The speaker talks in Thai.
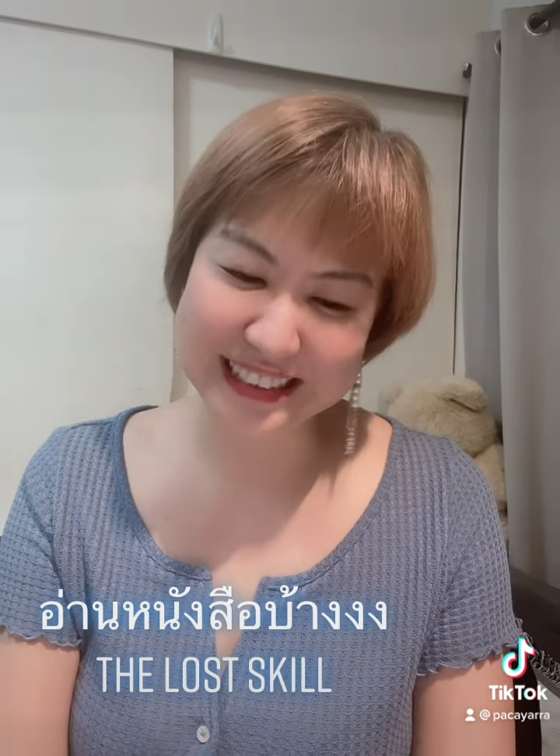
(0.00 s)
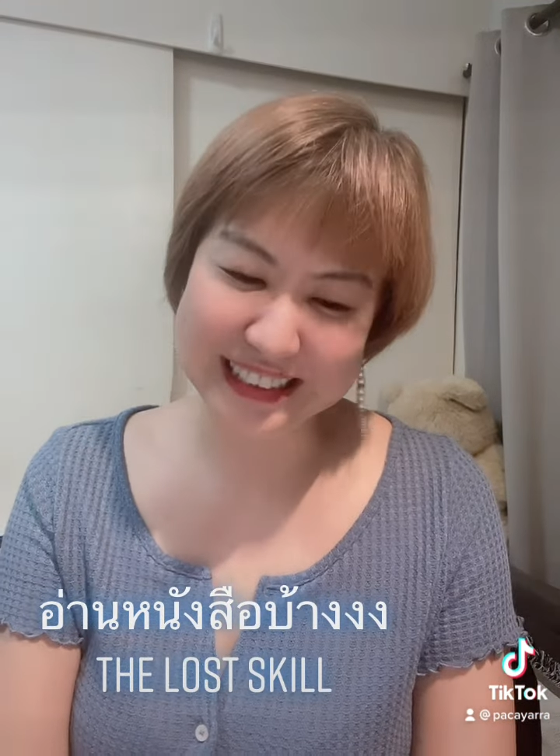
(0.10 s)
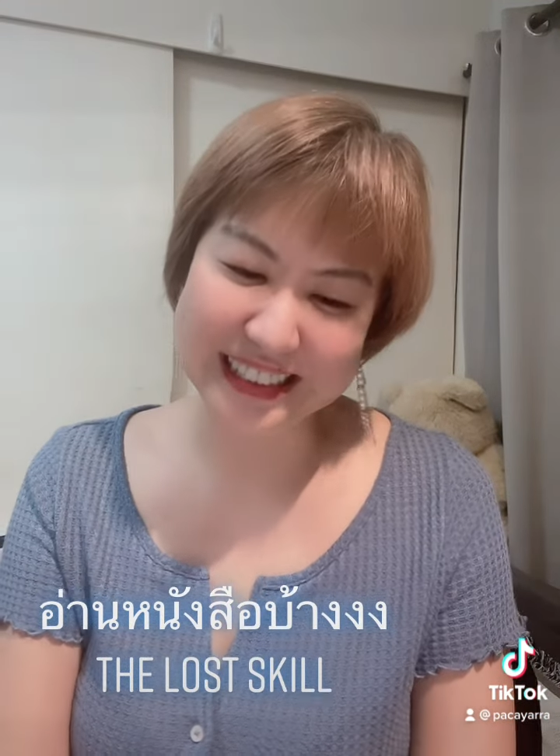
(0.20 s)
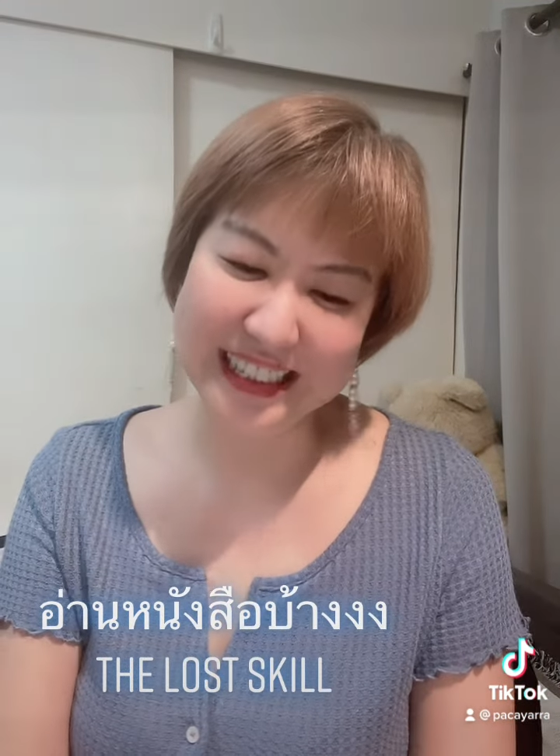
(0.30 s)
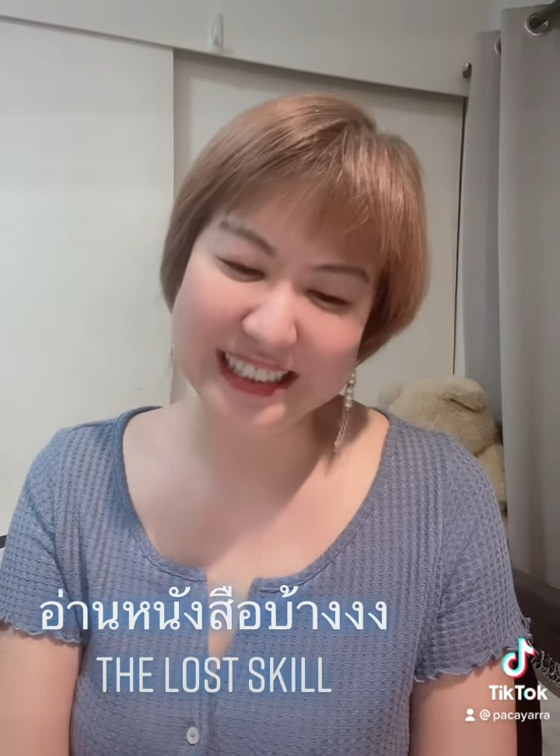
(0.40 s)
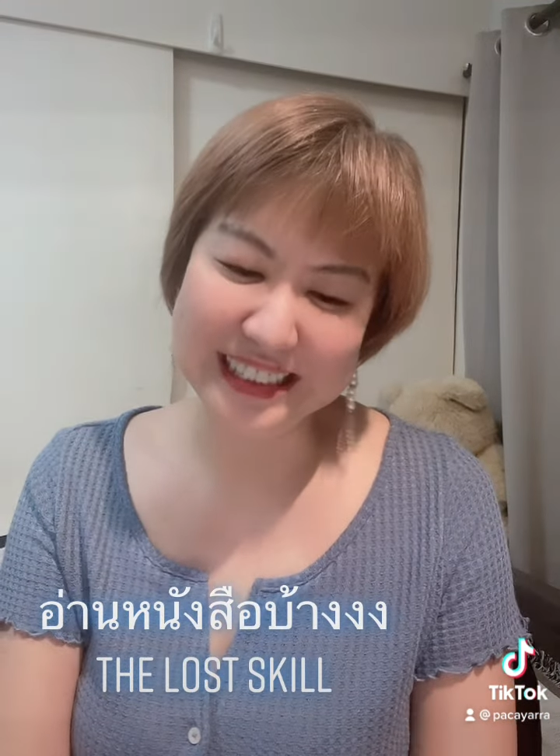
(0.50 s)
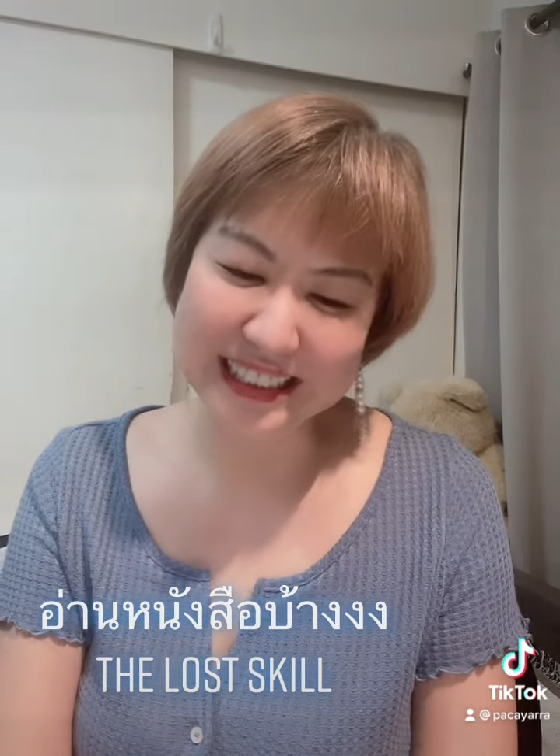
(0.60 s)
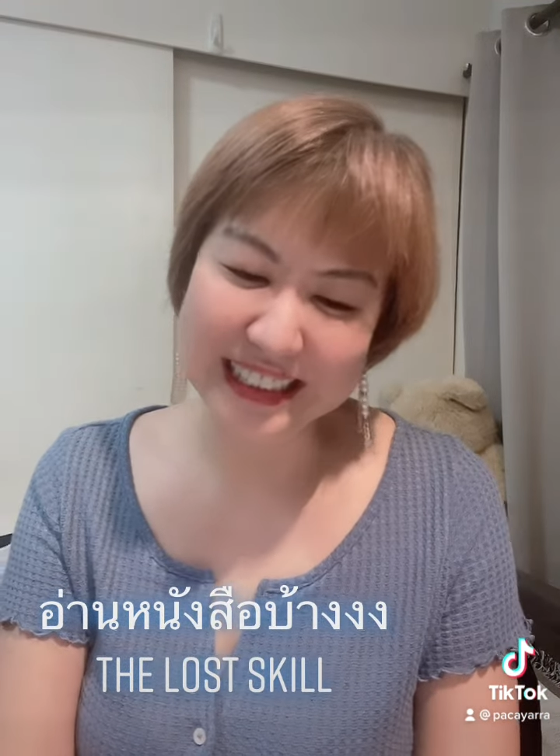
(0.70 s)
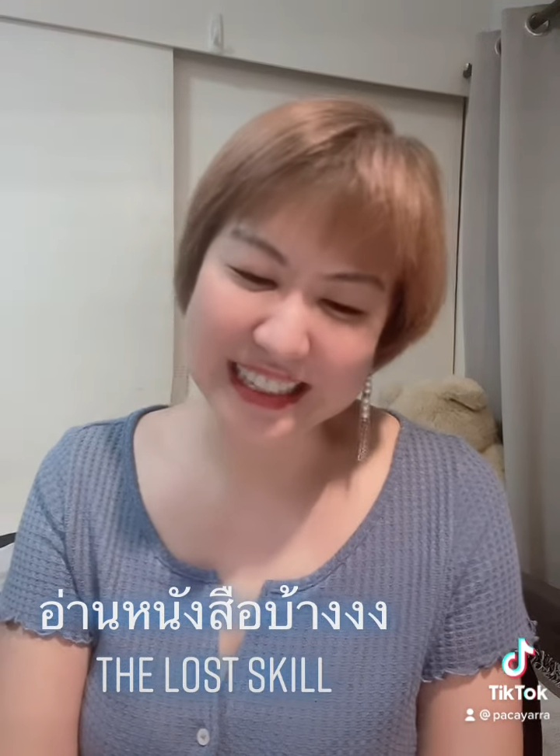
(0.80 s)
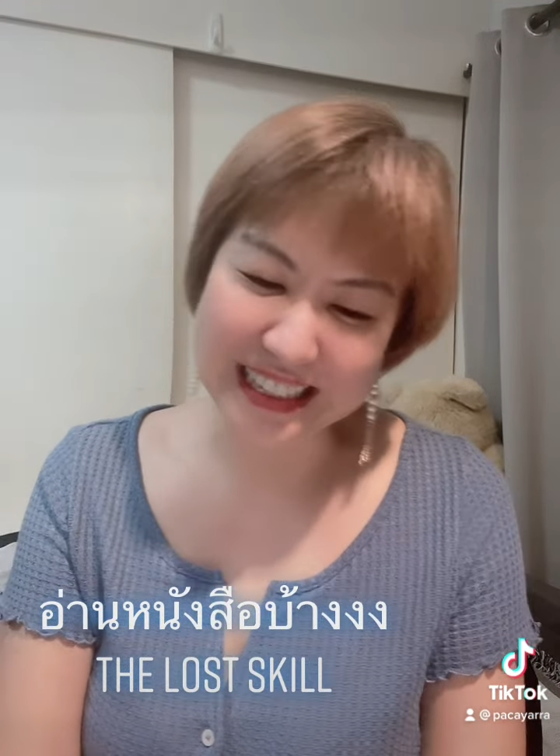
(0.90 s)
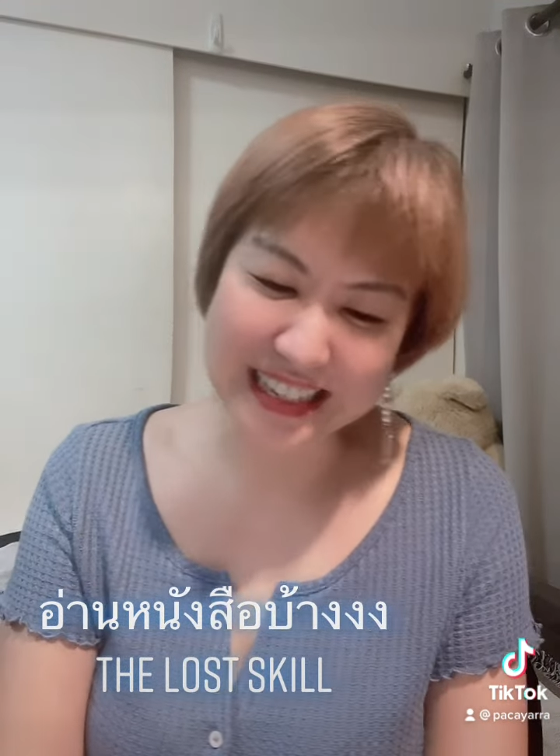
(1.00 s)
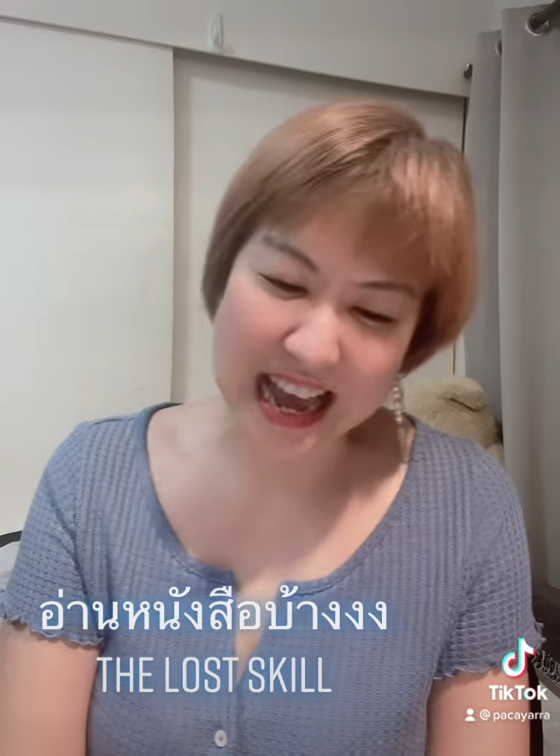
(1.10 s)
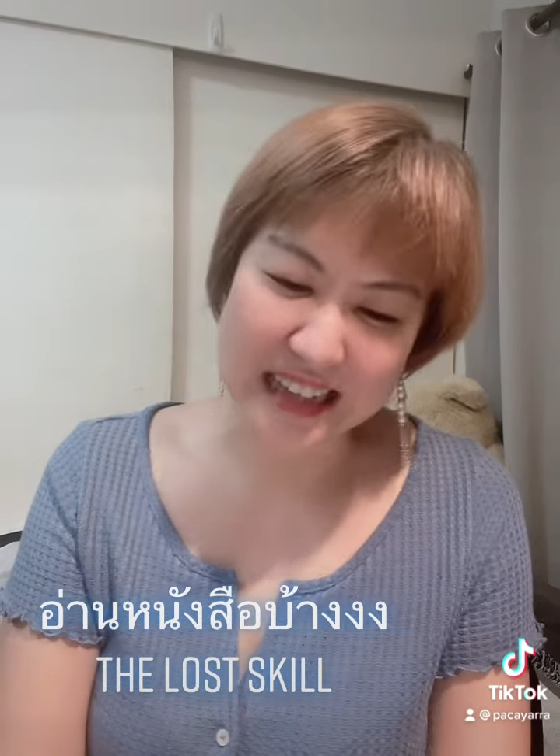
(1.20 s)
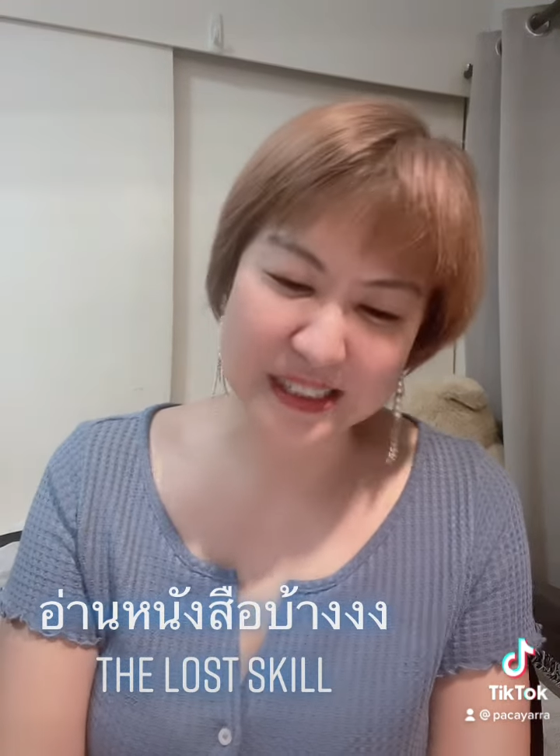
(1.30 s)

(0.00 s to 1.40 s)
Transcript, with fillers: จะเกิดขึ้นอีกแก่